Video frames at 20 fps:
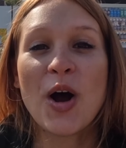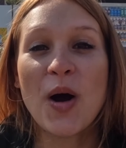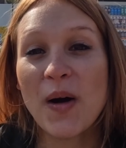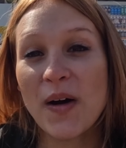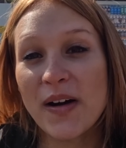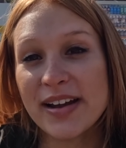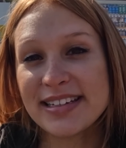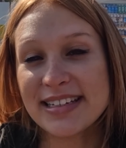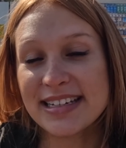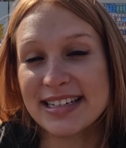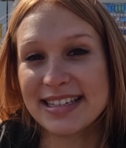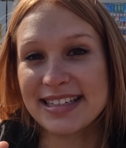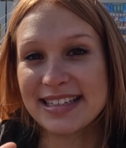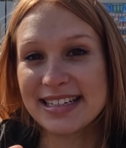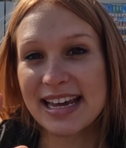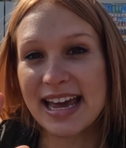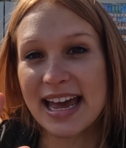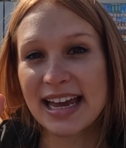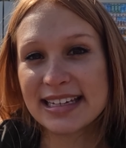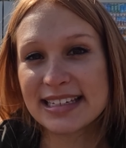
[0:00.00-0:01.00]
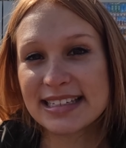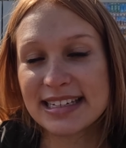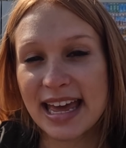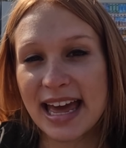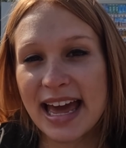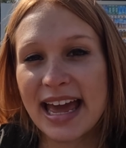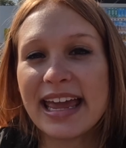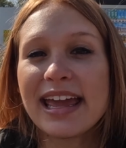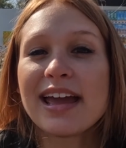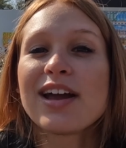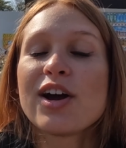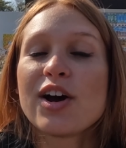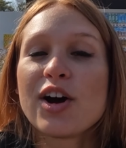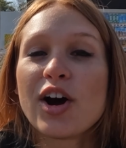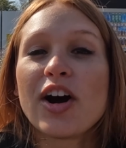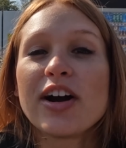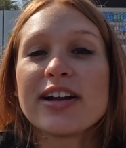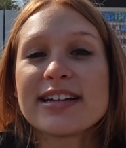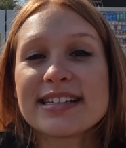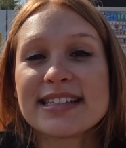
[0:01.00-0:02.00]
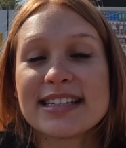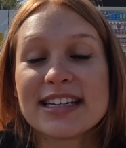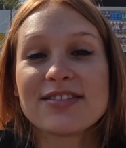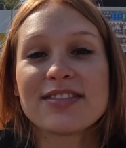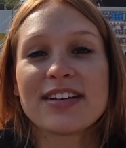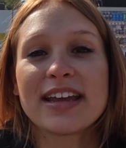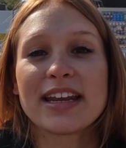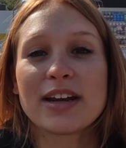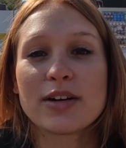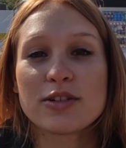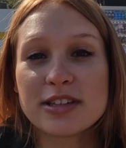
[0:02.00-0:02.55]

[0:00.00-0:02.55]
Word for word: Heute ist Tag 3. Heute sind wir in